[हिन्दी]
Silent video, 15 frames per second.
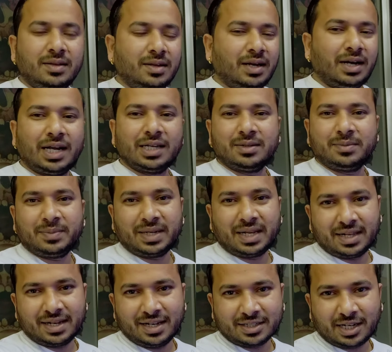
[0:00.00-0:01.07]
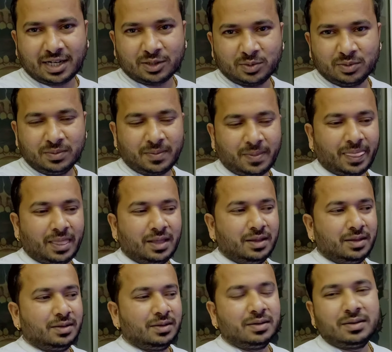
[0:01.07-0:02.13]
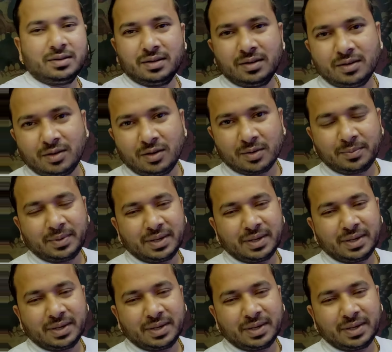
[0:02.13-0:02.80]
आज हम बना रहे हैं एक टैटू और